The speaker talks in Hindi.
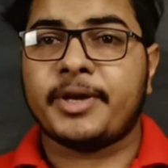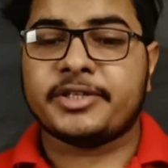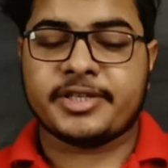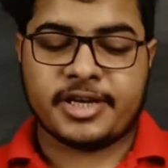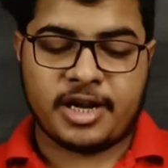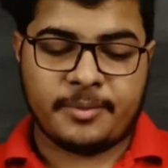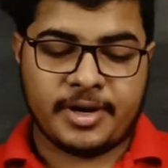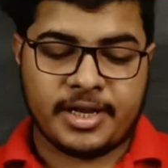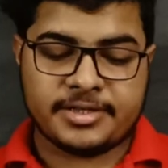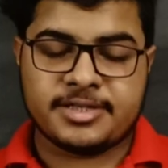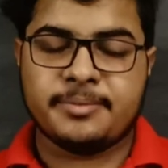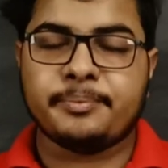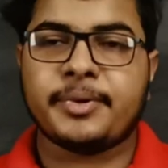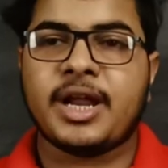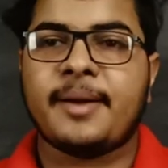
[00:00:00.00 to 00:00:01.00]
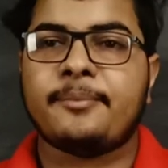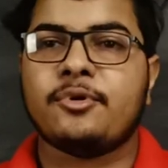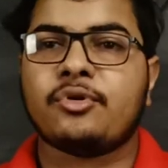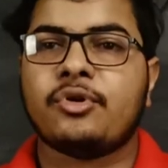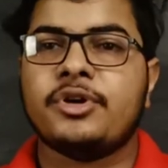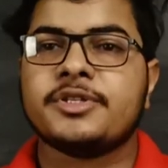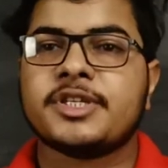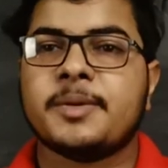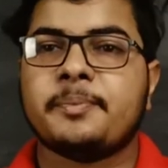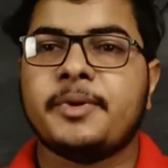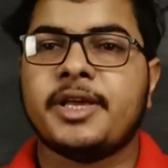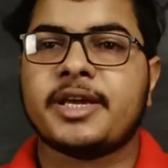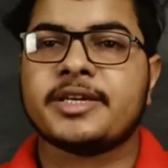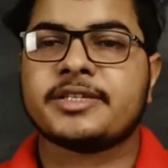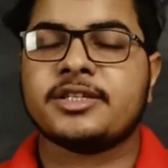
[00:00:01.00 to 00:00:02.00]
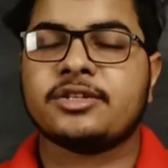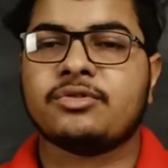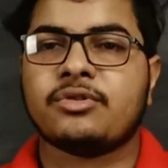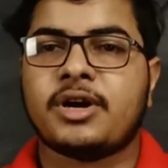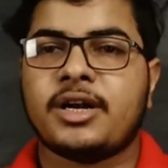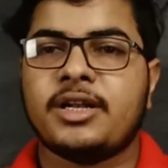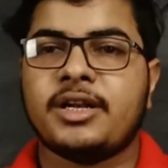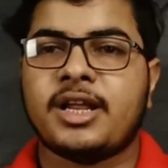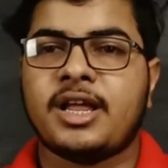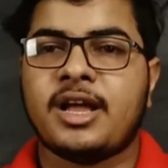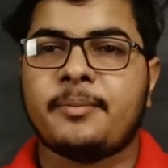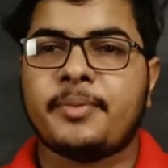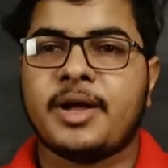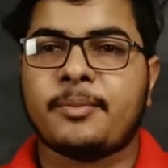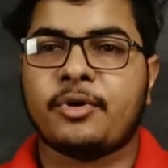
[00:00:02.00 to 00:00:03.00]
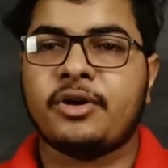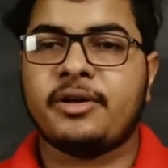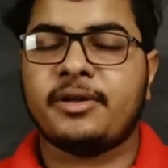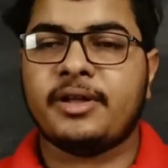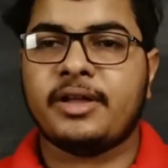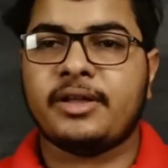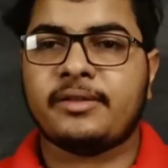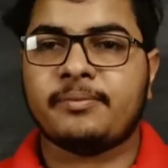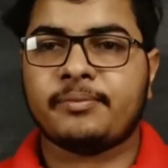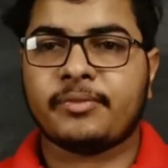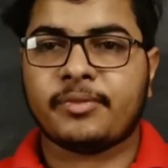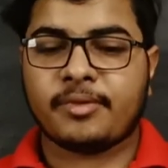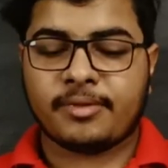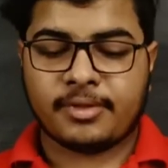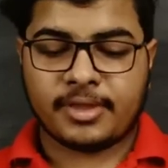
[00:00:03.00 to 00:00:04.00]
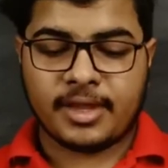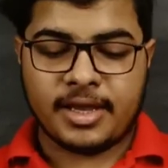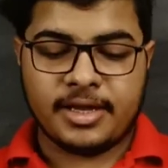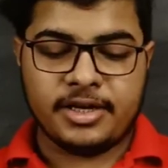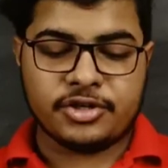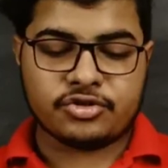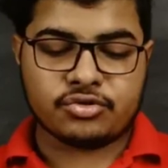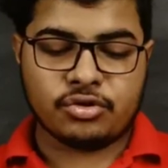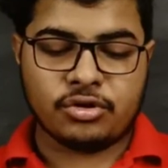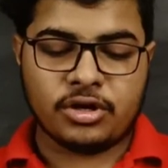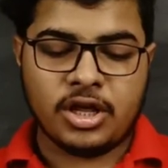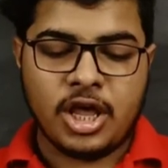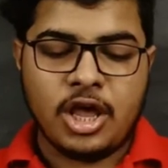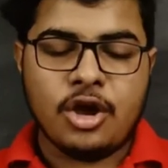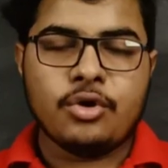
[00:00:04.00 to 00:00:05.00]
पैसे कमाना है सिंपल आप लोग को इस एप्लीकेशन को कर लेना है यहाँ पे आपको इंस्टॉल